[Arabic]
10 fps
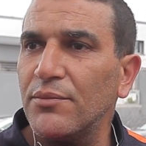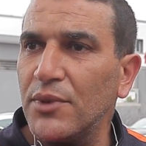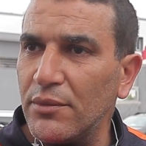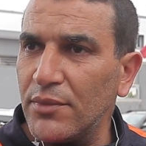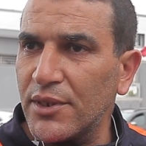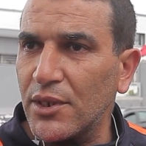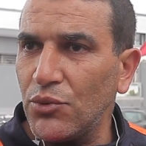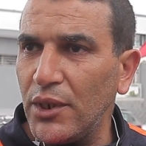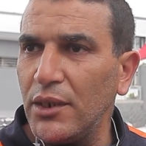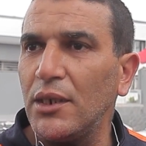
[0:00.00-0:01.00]
من
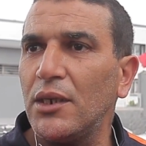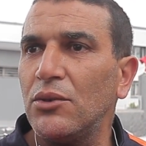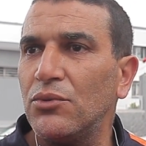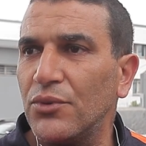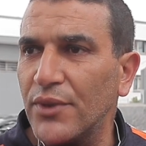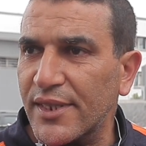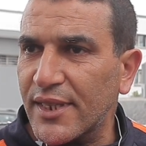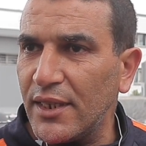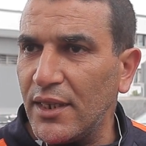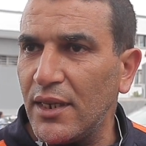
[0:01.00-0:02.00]
توعيه
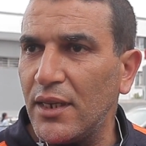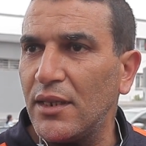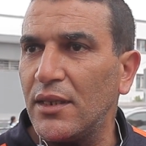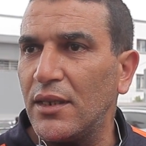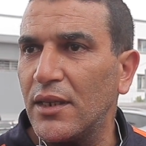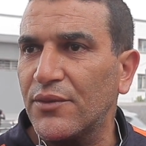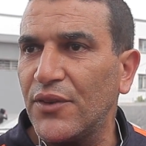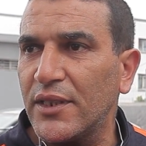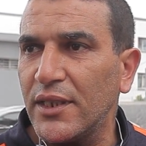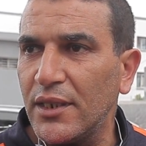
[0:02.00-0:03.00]
ونصائح
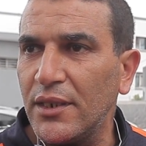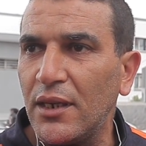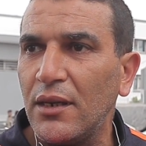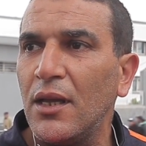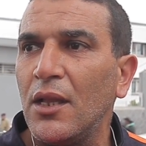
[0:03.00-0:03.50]
الاطفال ديالنا